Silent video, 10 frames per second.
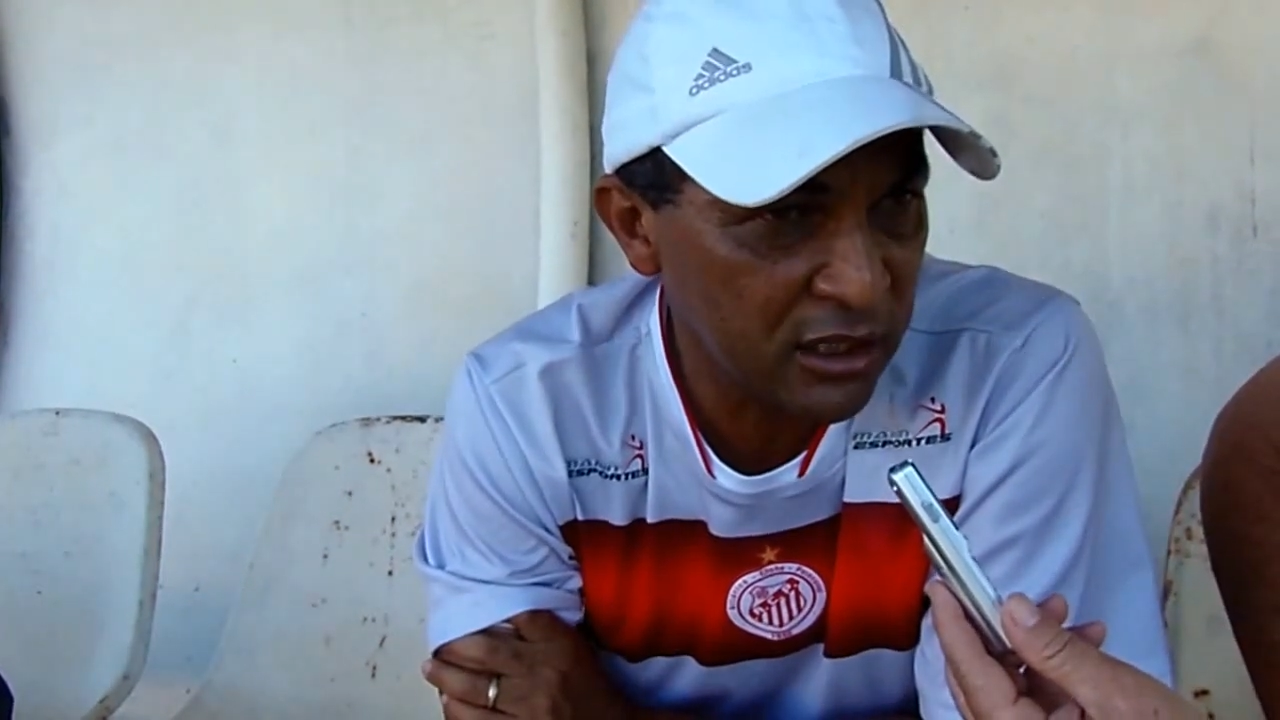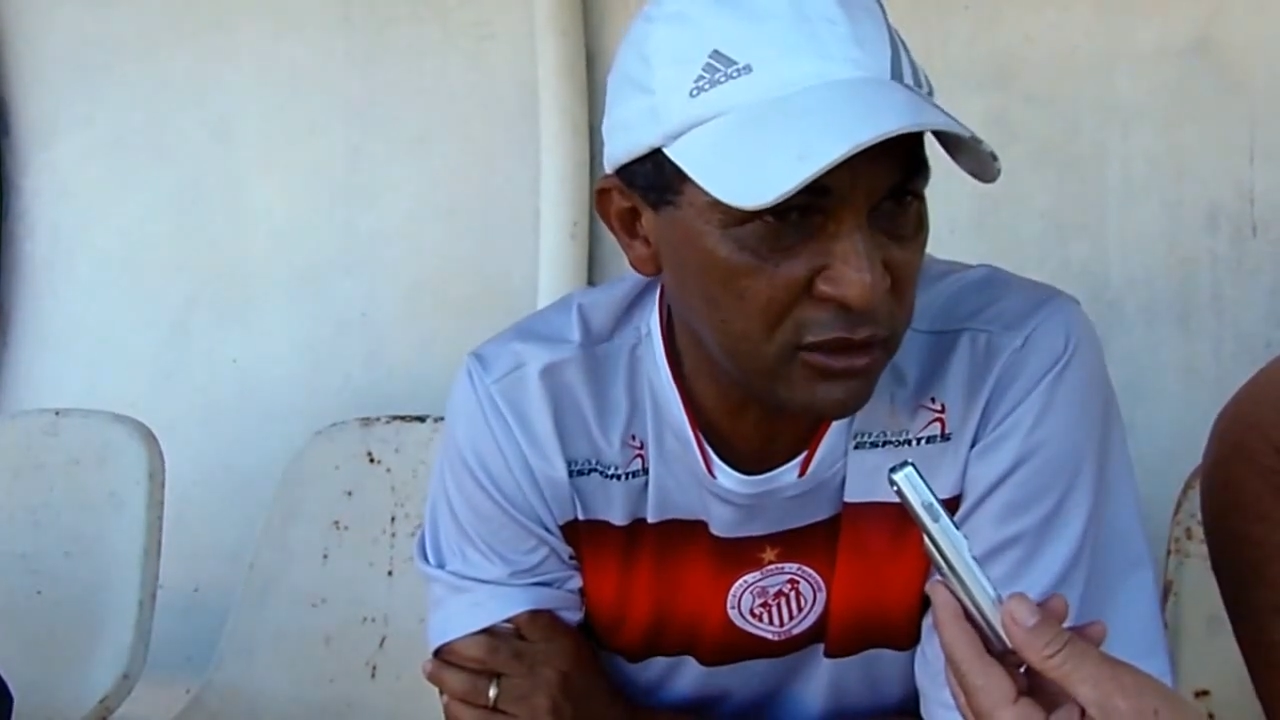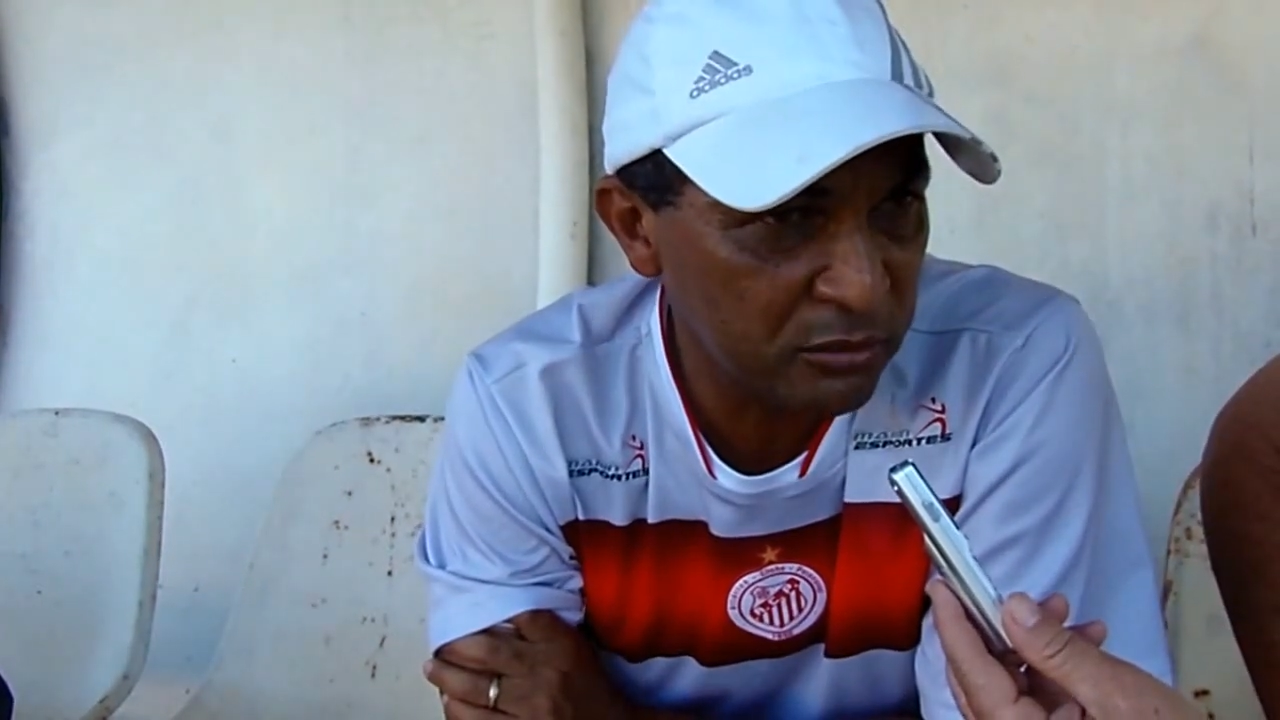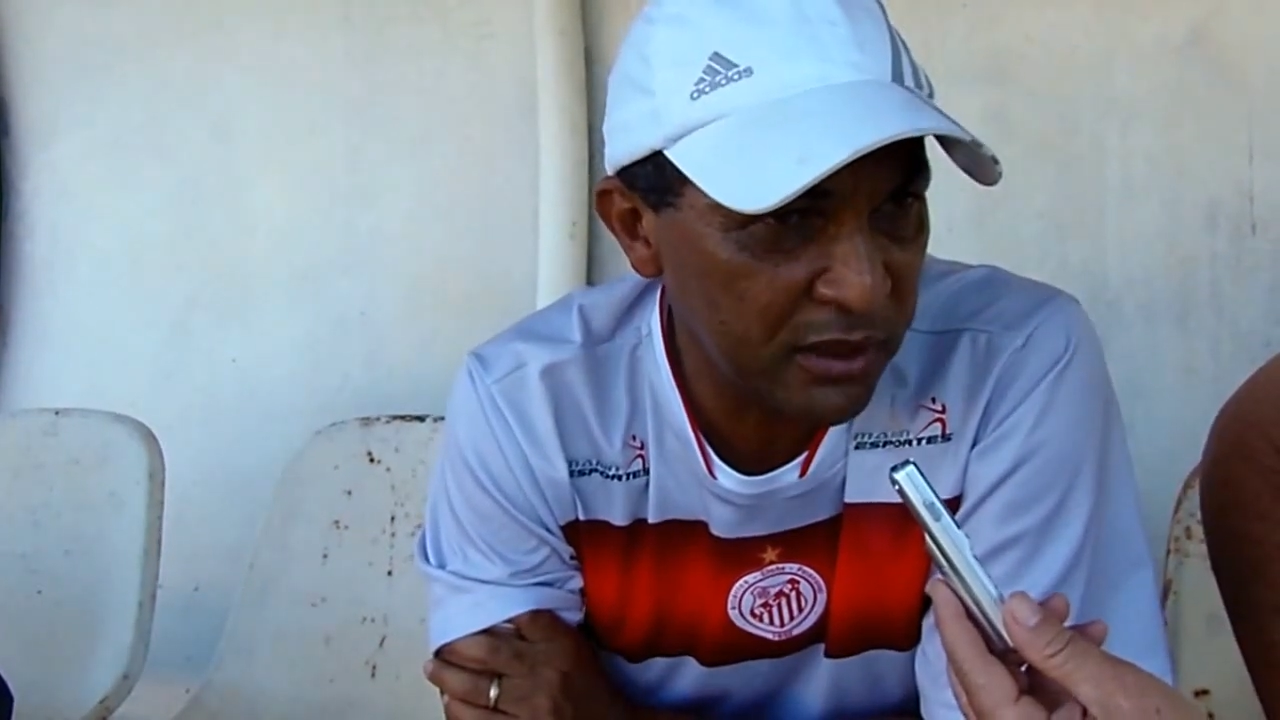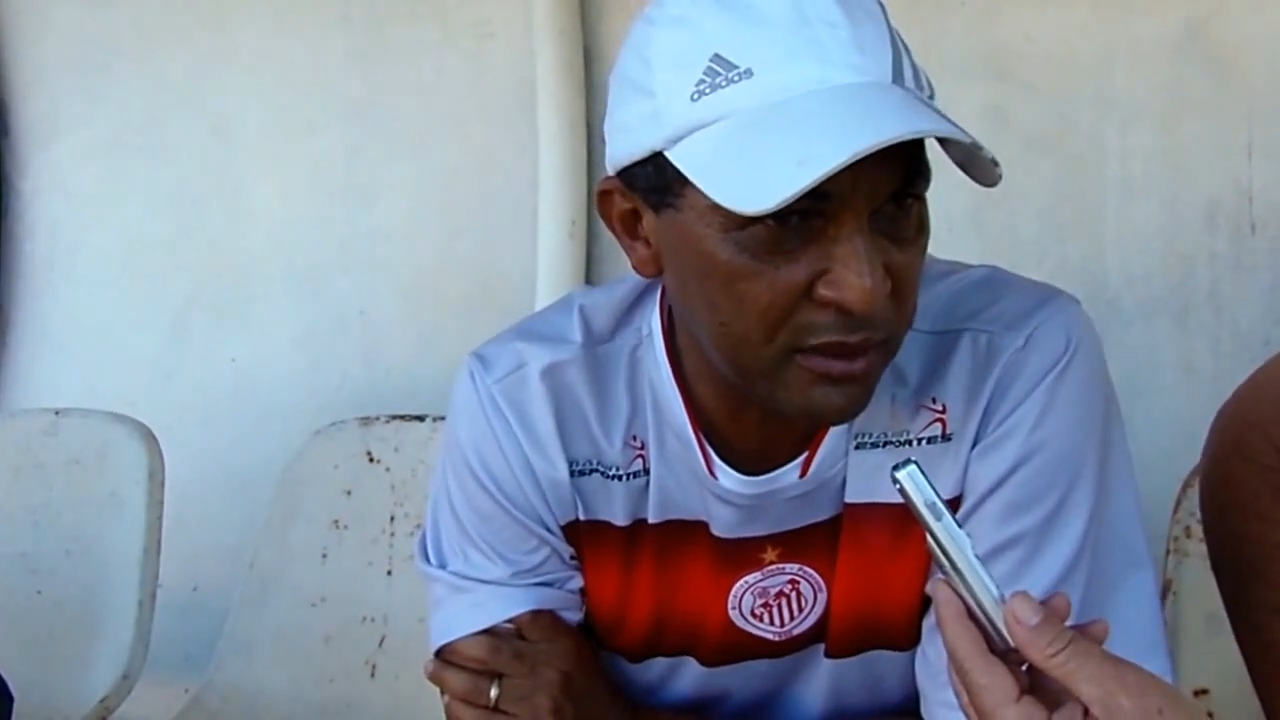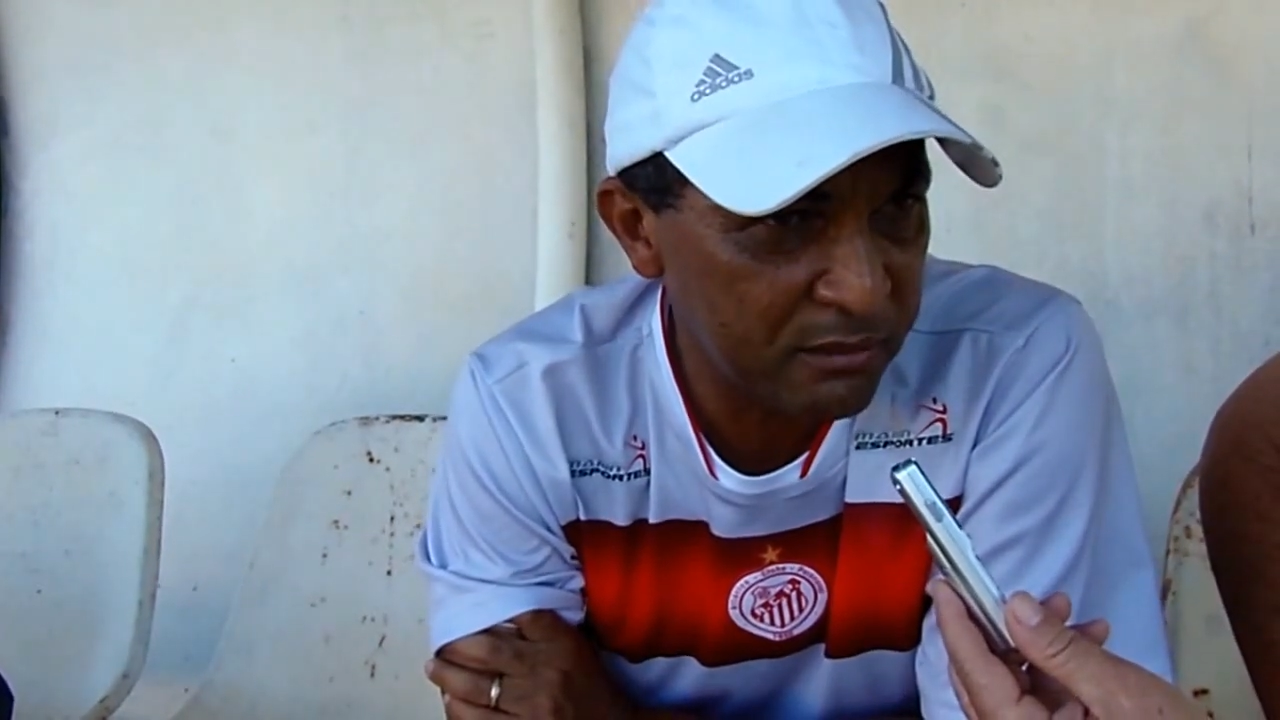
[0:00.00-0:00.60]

tanto pela